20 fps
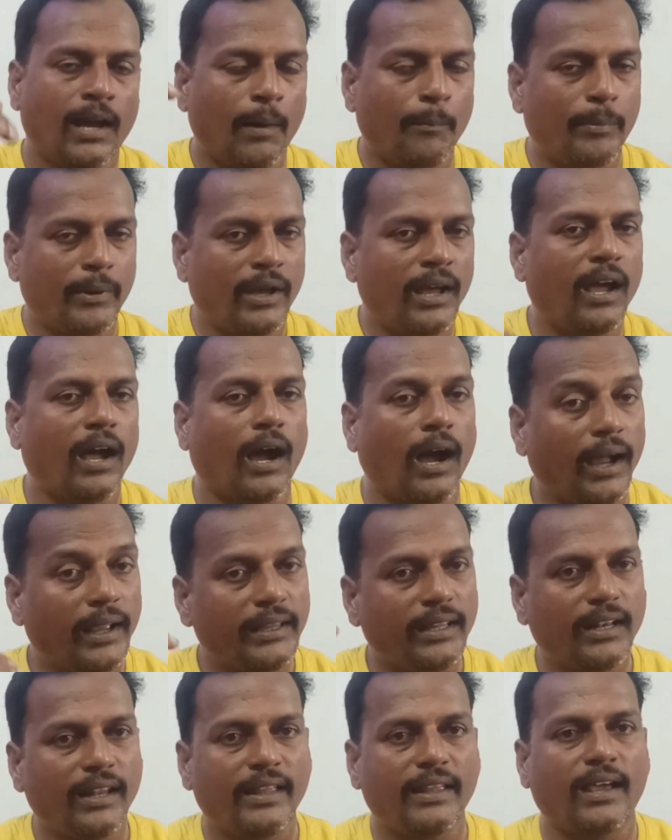அப்போ
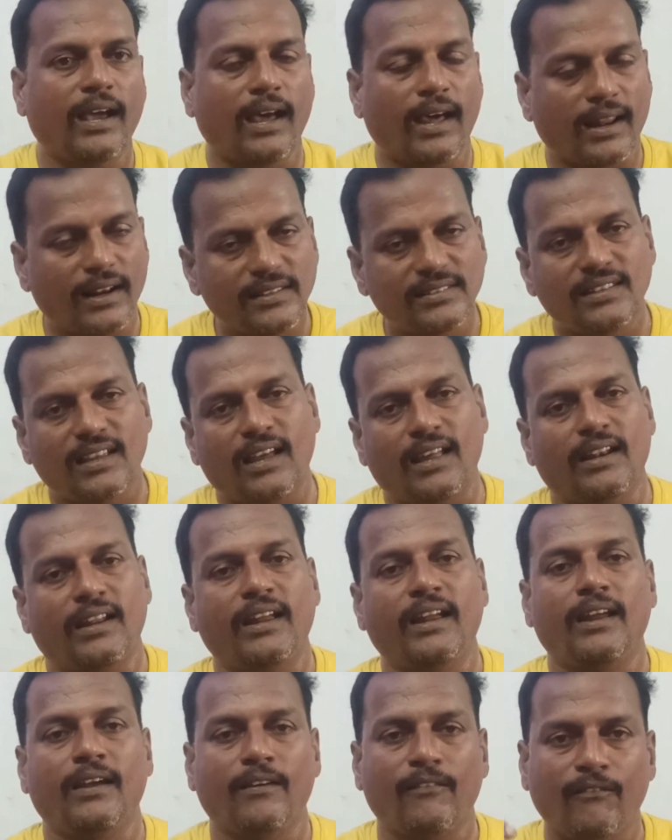ஆங்கிலேய
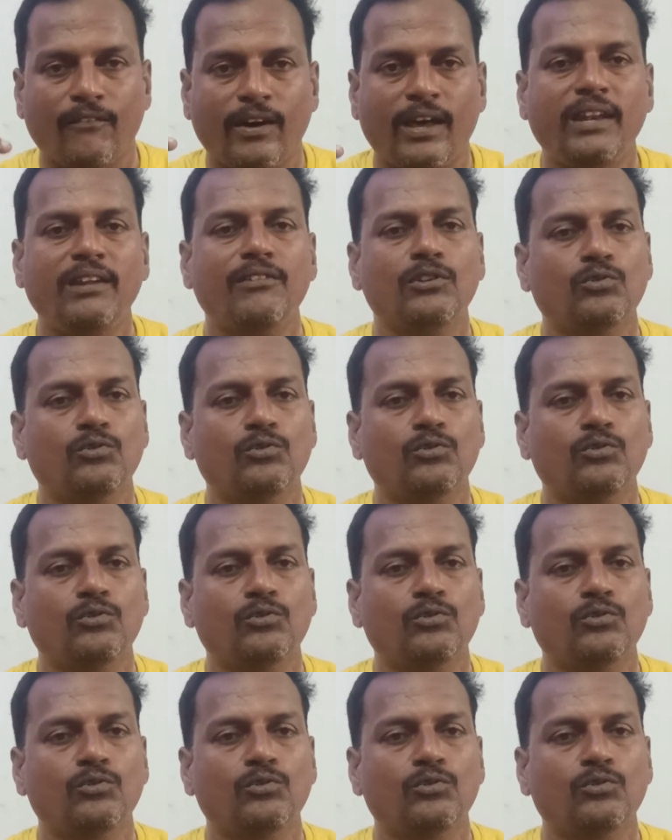அரசால் வரி